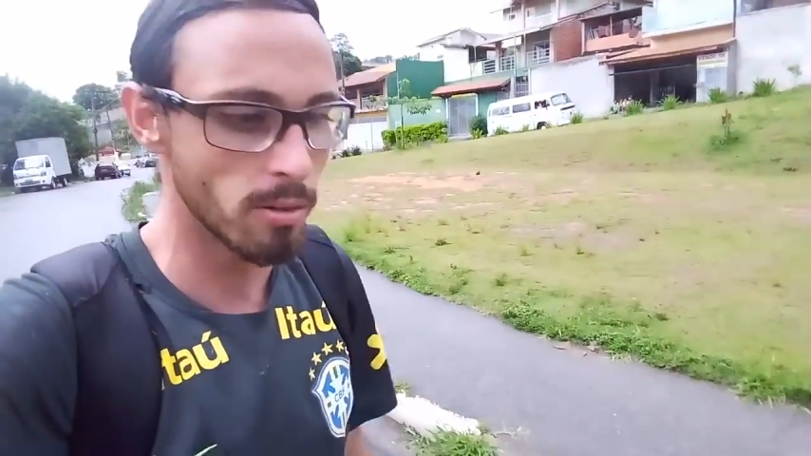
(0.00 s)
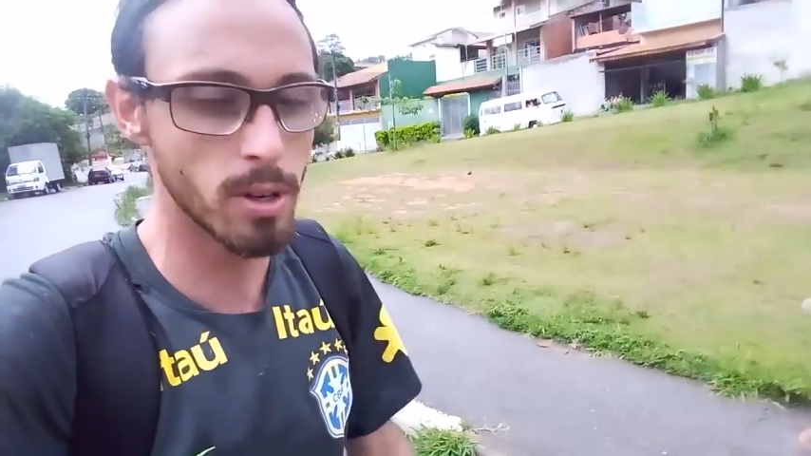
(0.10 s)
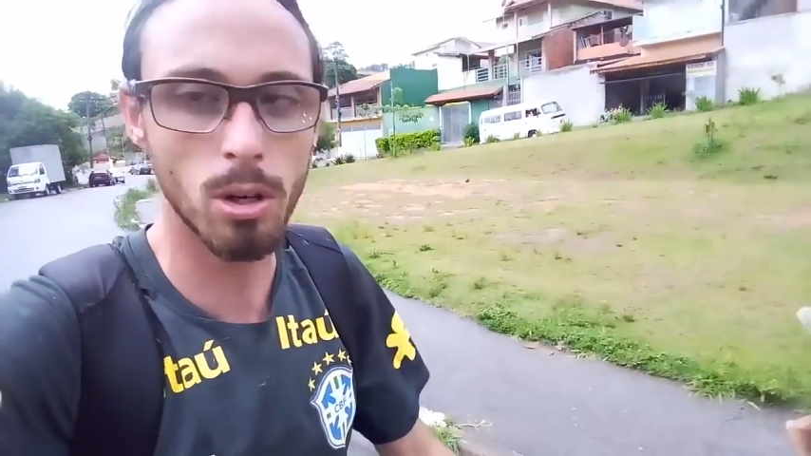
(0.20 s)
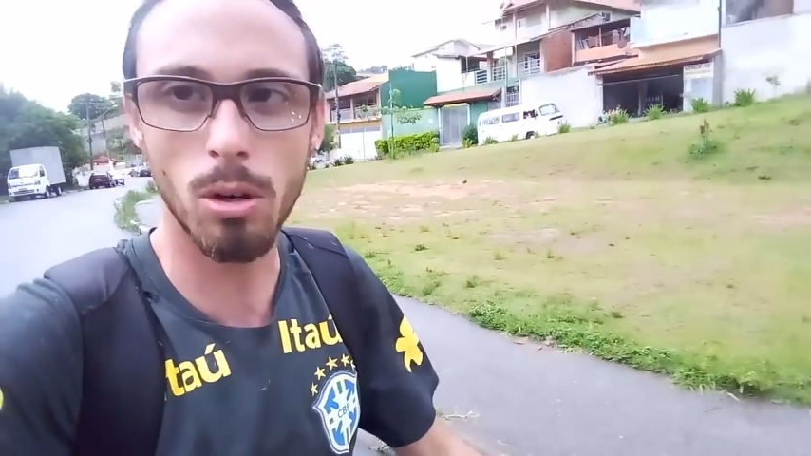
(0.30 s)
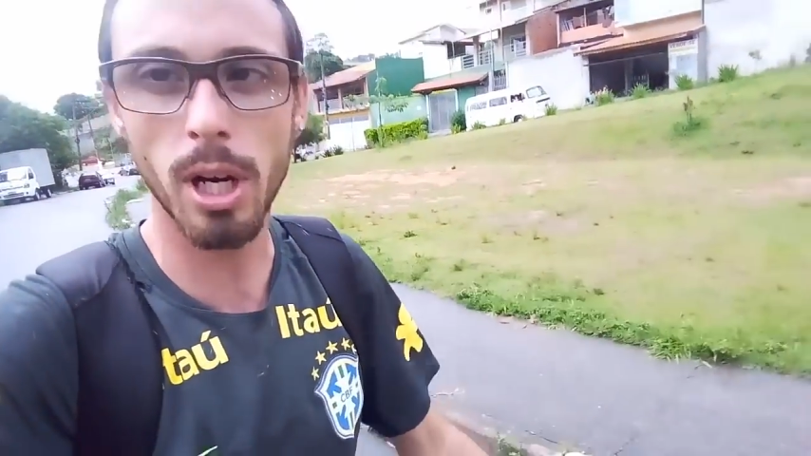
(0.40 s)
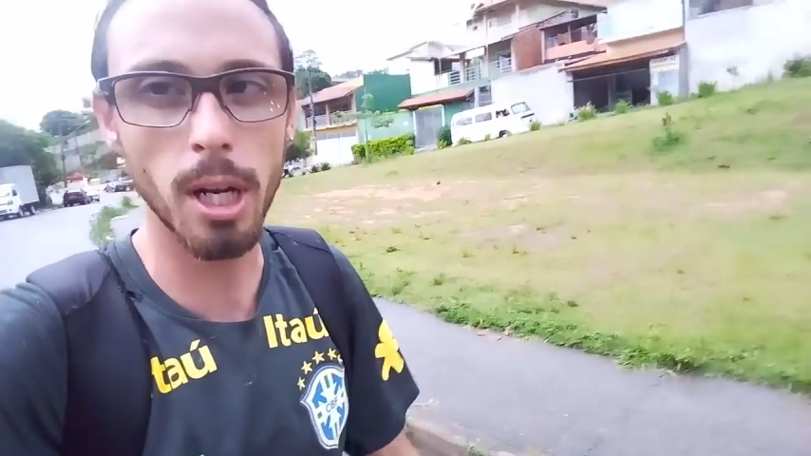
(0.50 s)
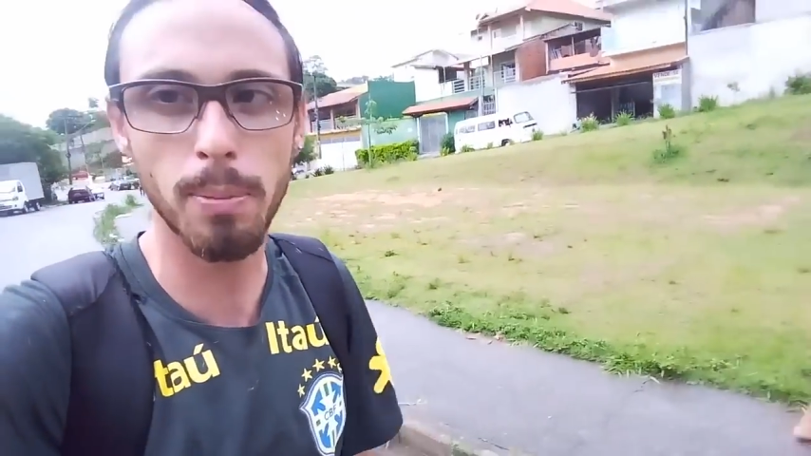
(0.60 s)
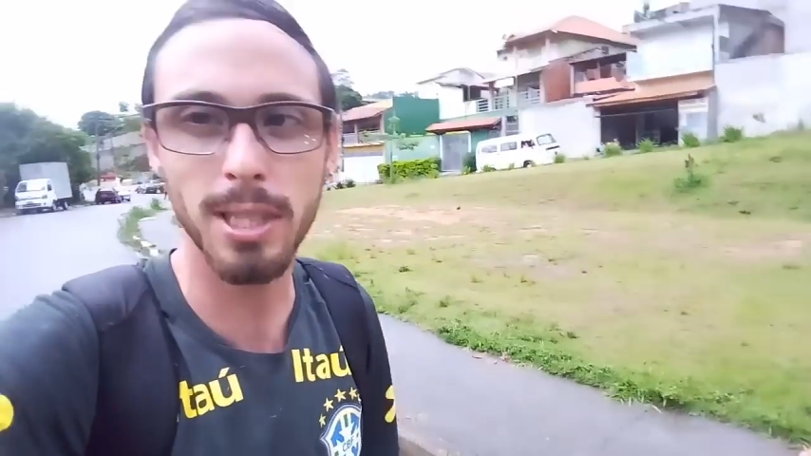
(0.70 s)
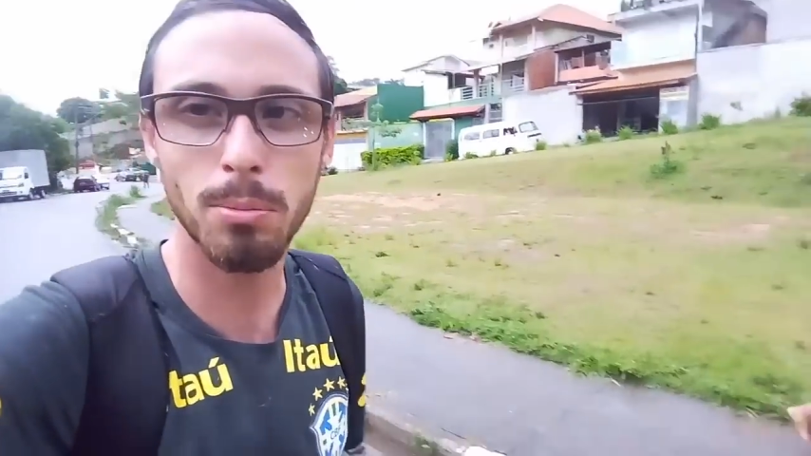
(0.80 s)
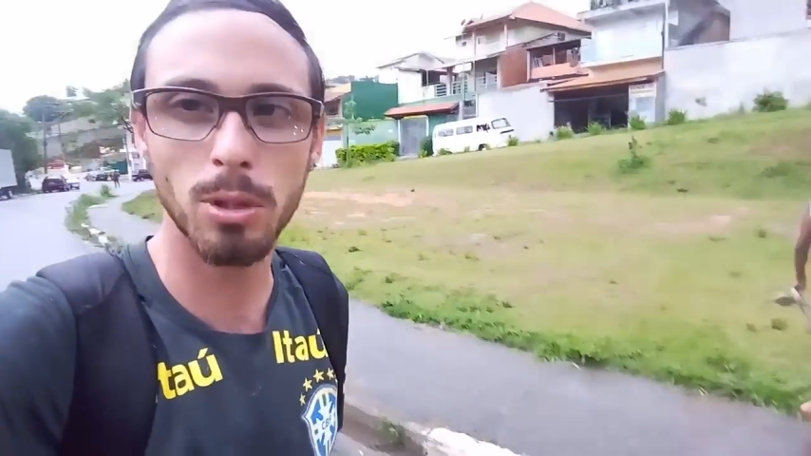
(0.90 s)
Veio
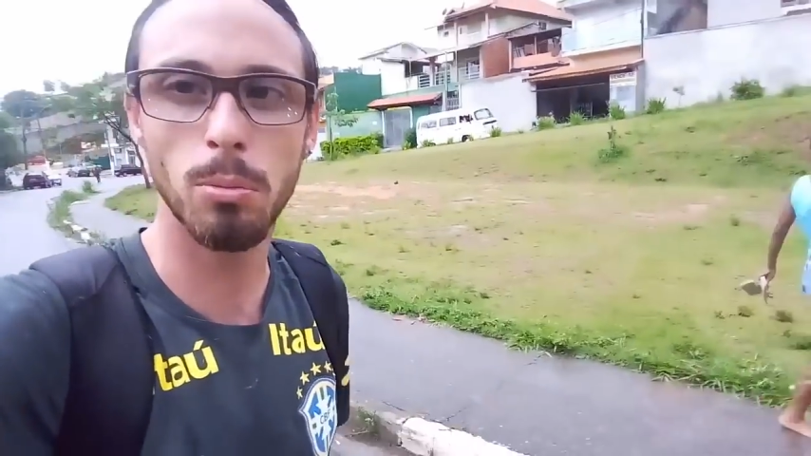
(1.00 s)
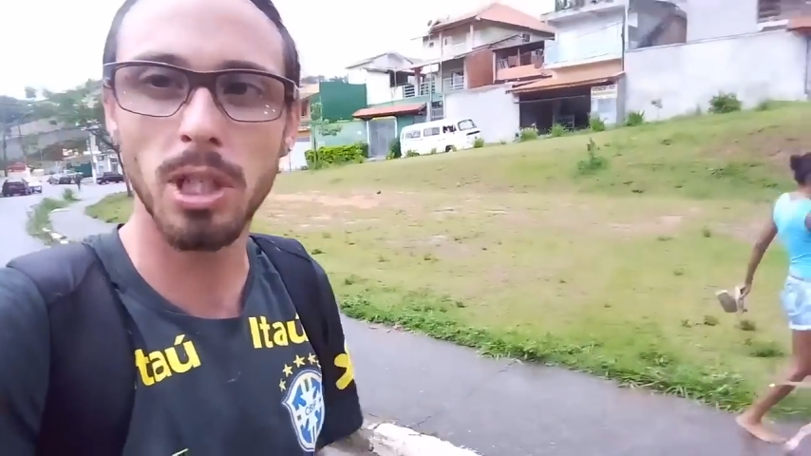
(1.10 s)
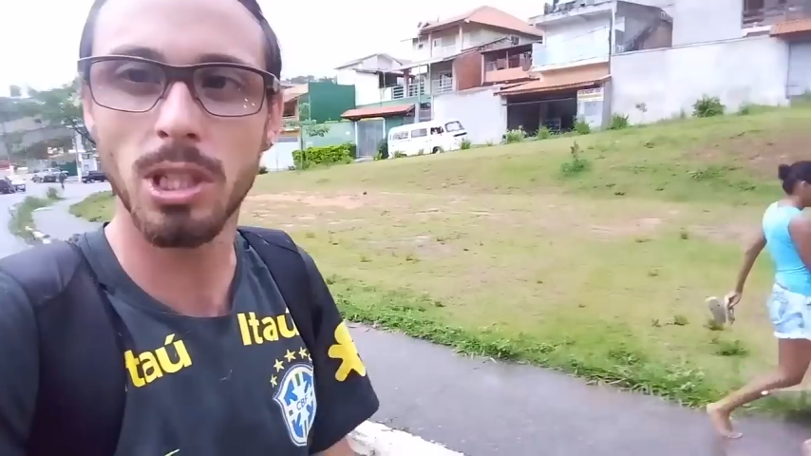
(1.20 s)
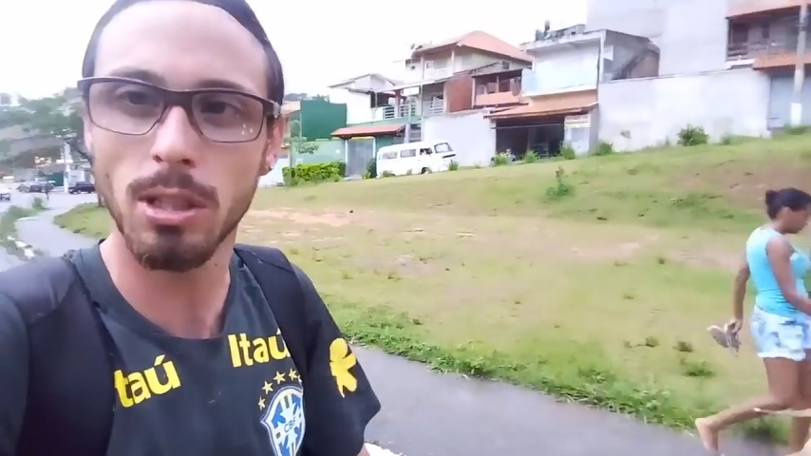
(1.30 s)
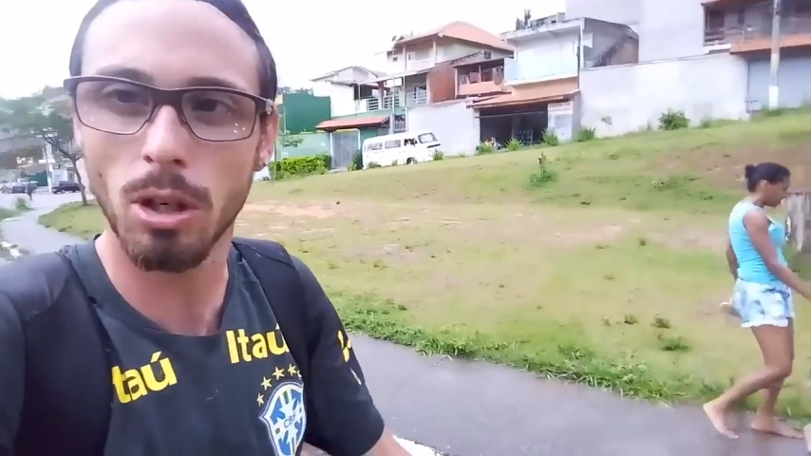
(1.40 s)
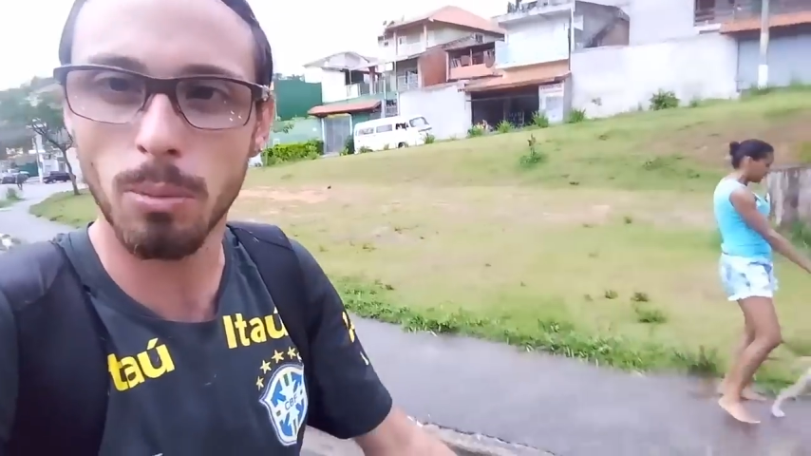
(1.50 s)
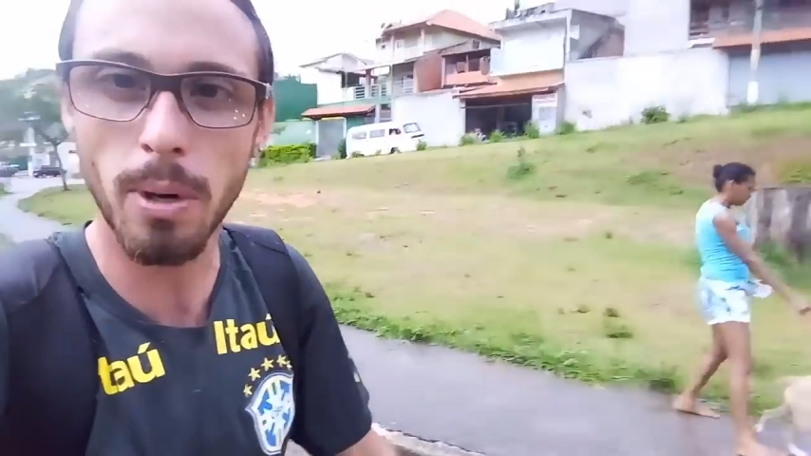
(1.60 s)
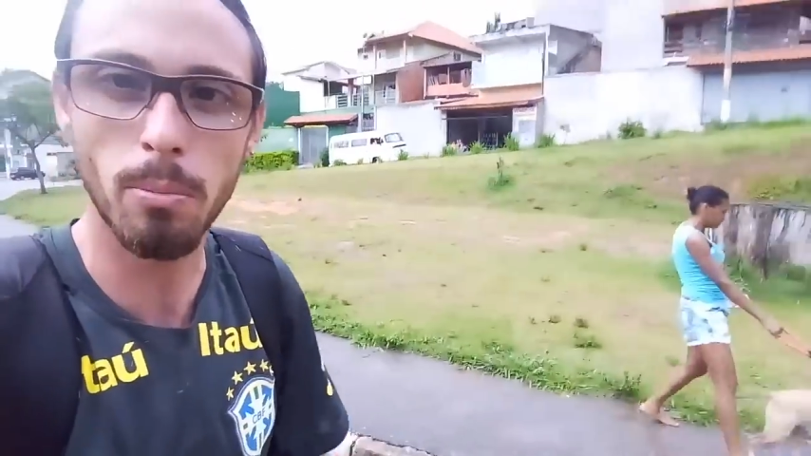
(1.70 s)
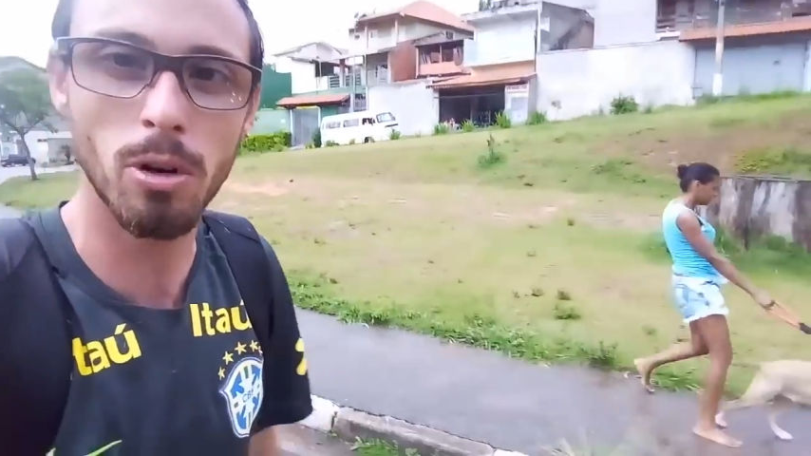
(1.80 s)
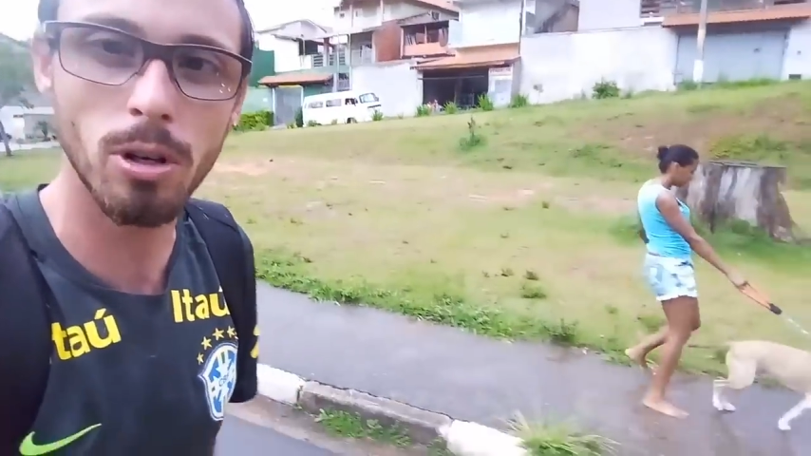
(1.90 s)
correndo pra cima do bichinho, doido
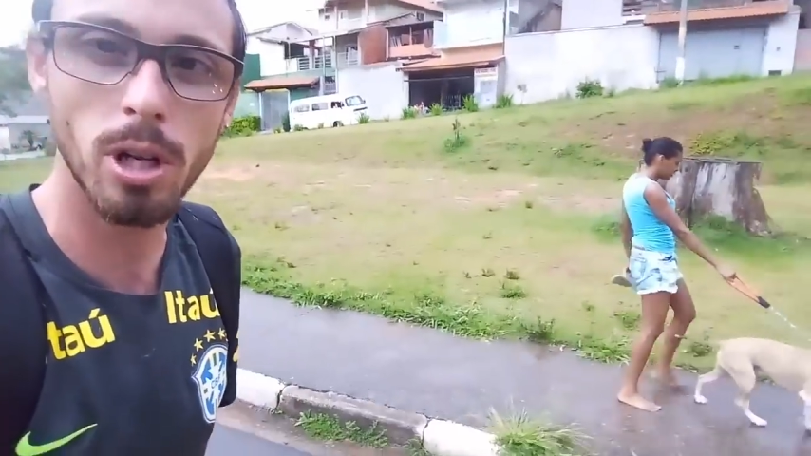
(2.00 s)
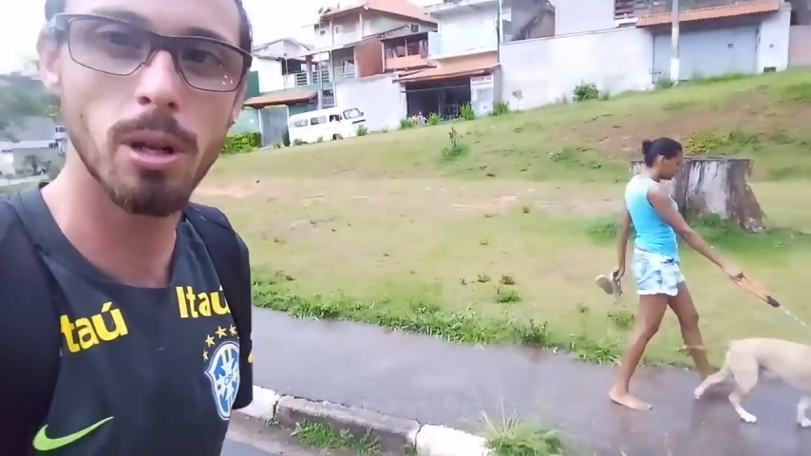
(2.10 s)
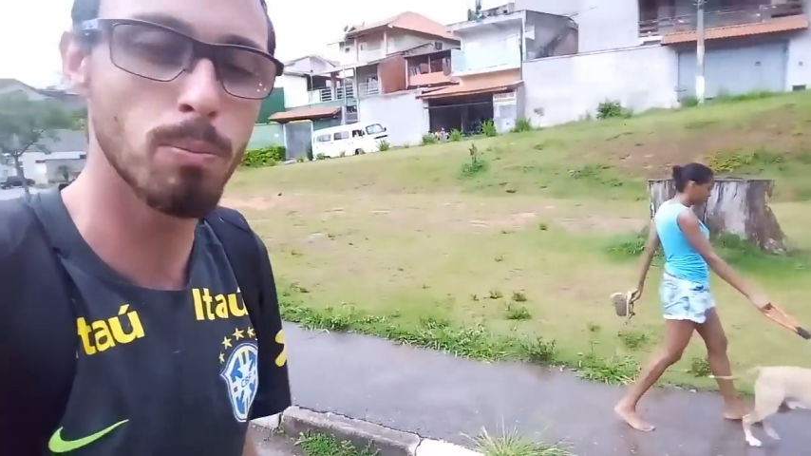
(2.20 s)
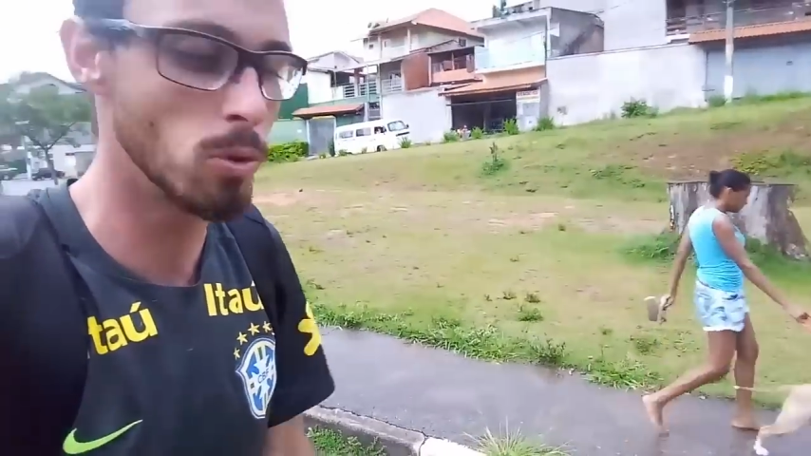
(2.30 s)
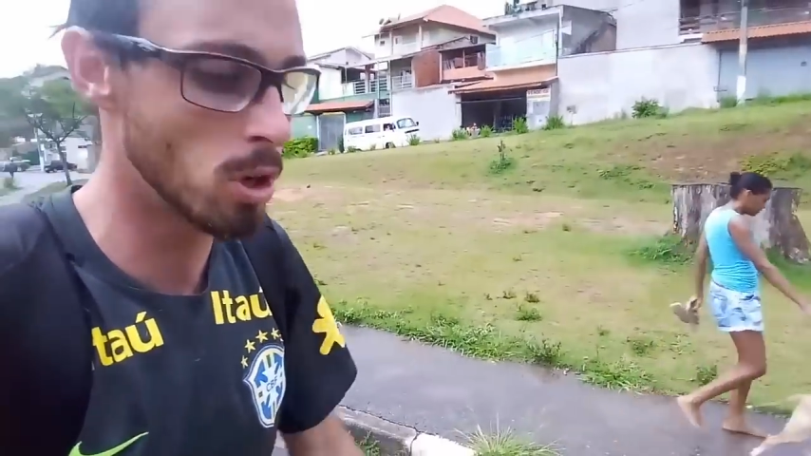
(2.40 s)
pra, morder,